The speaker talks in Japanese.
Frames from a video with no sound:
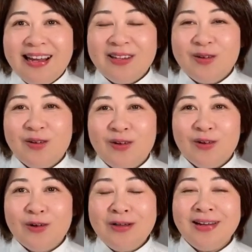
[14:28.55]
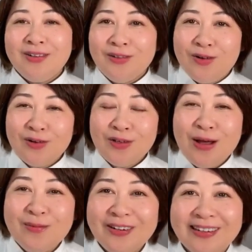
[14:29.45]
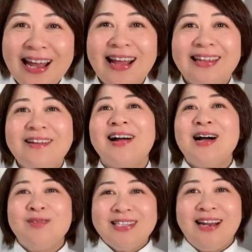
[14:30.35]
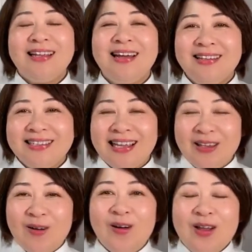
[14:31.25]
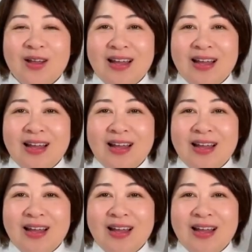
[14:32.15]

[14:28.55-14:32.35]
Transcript: あのこれはル・コルドンブルーならではかもしれないんですけど、